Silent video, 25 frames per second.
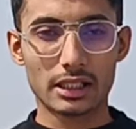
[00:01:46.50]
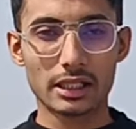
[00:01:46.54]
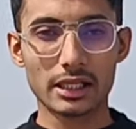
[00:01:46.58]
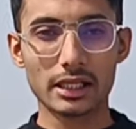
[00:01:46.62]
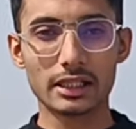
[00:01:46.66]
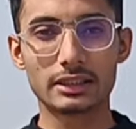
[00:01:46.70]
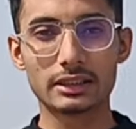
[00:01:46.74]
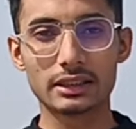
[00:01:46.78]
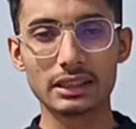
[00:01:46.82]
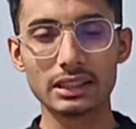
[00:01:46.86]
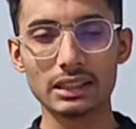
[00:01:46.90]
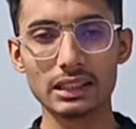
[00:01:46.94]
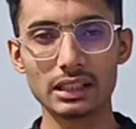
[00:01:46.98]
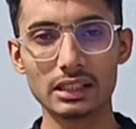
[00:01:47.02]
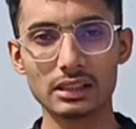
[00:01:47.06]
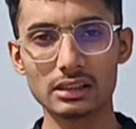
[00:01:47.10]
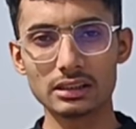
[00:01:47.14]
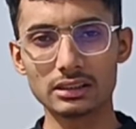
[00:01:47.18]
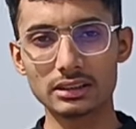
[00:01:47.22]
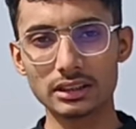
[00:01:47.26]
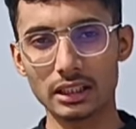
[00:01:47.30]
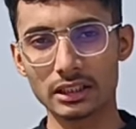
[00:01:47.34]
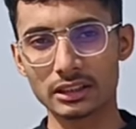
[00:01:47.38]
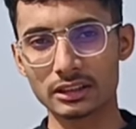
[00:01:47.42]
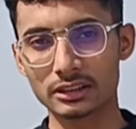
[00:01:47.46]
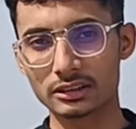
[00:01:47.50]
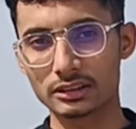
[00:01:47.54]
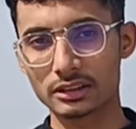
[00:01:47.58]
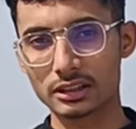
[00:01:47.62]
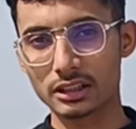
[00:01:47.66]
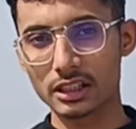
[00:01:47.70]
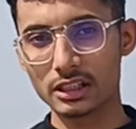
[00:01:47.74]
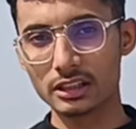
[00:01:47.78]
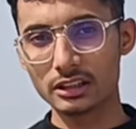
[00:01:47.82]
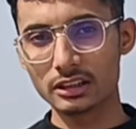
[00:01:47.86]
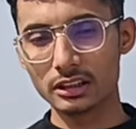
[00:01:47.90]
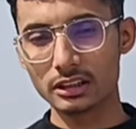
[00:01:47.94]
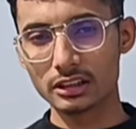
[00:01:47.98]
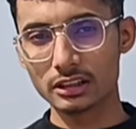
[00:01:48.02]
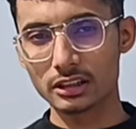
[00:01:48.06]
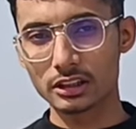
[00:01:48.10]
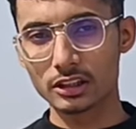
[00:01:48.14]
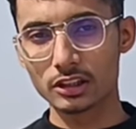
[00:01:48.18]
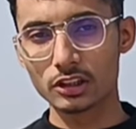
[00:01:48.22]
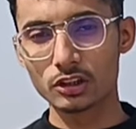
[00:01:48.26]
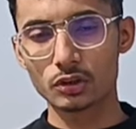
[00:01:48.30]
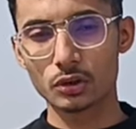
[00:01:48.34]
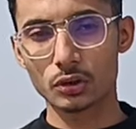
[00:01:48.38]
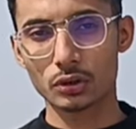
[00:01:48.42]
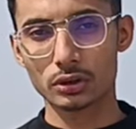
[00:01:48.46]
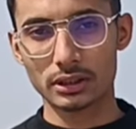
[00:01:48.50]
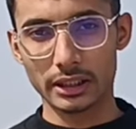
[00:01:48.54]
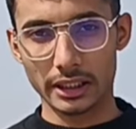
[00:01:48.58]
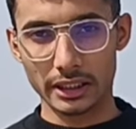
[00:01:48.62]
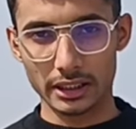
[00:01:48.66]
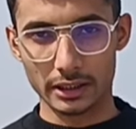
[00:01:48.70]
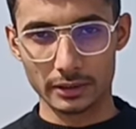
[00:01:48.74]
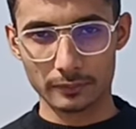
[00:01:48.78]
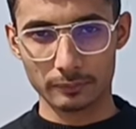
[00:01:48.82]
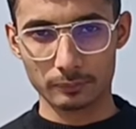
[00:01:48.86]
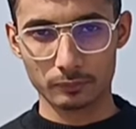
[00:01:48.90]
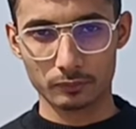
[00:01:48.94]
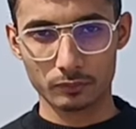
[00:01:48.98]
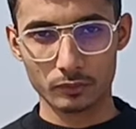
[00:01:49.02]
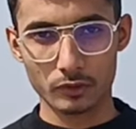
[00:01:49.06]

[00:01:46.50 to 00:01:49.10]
क्रेटीन लेने से स्ट्रेंथ इंक्रीज होता है